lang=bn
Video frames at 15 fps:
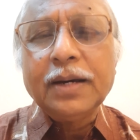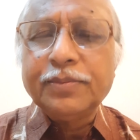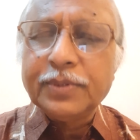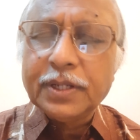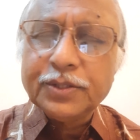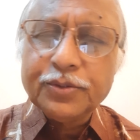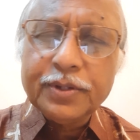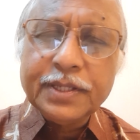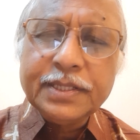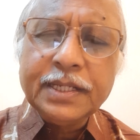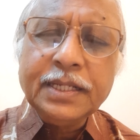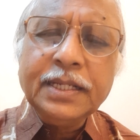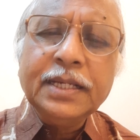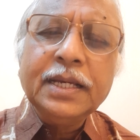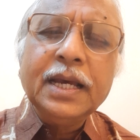আপনারা চলে
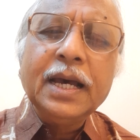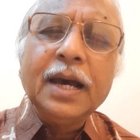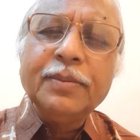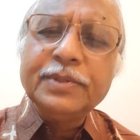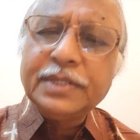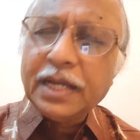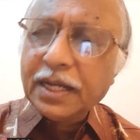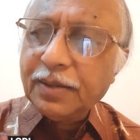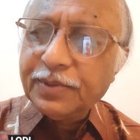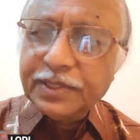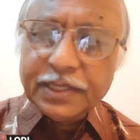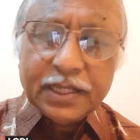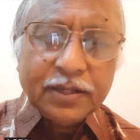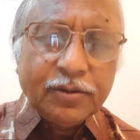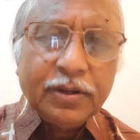যান আমি ঢাকা
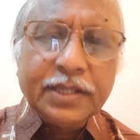মেডিকেল